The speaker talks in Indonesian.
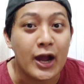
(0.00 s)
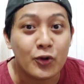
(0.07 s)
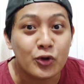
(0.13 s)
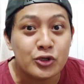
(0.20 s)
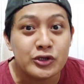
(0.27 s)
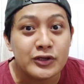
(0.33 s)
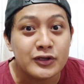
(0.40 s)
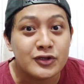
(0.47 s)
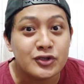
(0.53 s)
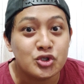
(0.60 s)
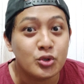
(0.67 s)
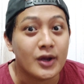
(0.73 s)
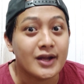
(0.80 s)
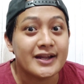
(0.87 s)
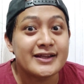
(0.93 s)
akun
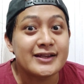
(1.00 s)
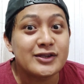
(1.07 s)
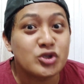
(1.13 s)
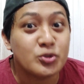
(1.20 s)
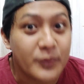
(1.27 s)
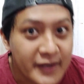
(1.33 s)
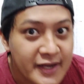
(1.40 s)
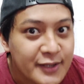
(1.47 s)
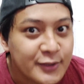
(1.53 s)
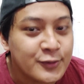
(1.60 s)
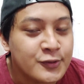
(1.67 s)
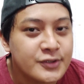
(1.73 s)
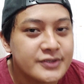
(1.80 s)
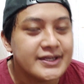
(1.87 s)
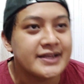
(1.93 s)
jualan cupang
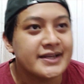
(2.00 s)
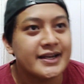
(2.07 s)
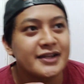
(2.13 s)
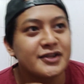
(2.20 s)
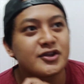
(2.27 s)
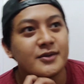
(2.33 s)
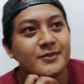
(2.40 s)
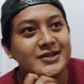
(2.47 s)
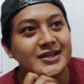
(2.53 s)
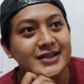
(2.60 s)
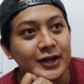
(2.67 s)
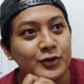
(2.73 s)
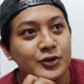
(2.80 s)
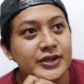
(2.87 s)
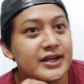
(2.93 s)
aku dan kalian juga
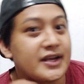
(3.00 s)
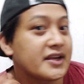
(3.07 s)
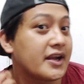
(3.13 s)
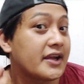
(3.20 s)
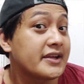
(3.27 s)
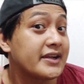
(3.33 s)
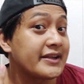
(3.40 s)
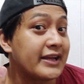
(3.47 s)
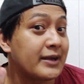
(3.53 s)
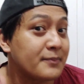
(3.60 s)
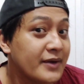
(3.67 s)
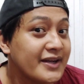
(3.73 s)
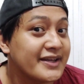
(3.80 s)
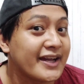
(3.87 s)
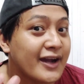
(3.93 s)
bisa tahu kira-kira ikan
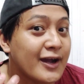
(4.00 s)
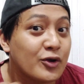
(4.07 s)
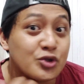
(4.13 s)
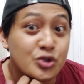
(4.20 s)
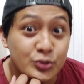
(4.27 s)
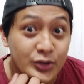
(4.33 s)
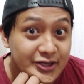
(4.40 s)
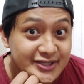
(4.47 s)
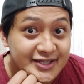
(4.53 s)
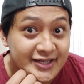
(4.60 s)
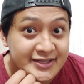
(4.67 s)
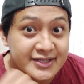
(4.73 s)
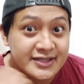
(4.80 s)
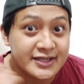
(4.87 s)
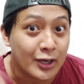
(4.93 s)
apa yang aku jual di
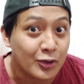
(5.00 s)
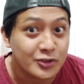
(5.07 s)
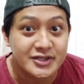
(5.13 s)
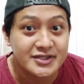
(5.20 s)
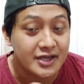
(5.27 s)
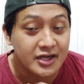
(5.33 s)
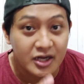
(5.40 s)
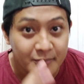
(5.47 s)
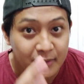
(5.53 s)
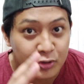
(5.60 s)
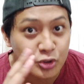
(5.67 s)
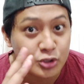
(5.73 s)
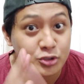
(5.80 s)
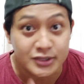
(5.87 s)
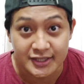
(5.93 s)
sana di akun Instagram
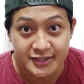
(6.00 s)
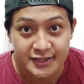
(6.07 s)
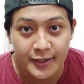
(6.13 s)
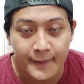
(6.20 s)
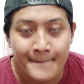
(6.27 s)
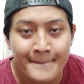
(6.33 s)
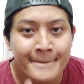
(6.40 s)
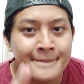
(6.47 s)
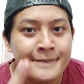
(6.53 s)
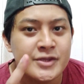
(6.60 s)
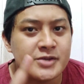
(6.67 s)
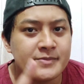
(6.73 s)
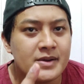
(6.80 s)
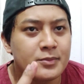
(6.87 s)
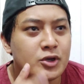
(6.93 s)
aku itu nanti.
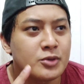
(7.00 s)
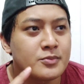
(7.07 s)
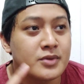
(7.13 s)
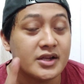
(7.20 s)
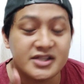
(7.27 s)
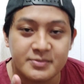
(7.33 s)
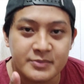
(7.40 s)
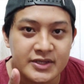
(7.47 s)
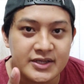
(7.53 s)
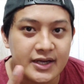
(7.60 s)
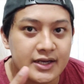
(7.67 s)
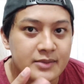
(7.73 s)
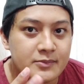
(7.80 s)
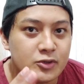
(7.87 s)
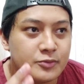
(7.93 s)
Cuma belum resmi
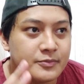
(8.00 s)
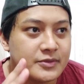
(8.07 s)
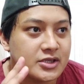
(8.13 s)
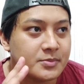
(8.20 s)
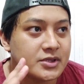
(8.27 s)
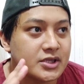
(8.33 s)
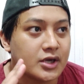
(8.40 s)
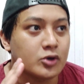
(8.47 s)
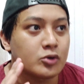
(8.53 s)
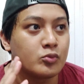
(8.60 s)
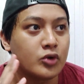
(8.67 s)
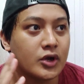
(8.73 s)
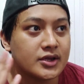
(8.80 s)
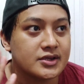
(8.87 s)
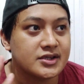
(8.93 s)
karena belum benar-benar
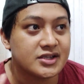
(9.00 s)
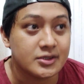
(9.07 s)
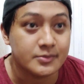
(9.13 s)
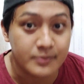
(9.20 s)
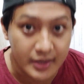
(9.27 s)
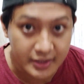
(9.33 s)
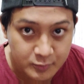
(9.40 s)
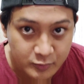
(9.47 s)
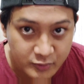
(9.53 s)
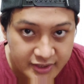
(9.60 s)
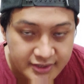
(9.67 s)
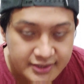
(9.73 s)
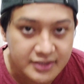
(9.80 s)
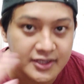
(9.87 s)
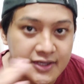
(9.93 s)
aku buat sebaik
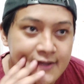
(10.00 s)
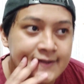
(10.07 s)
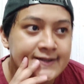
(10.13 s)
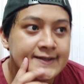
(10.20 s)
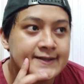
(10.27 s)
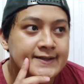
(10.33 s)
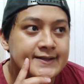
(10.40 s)
mungkin jadi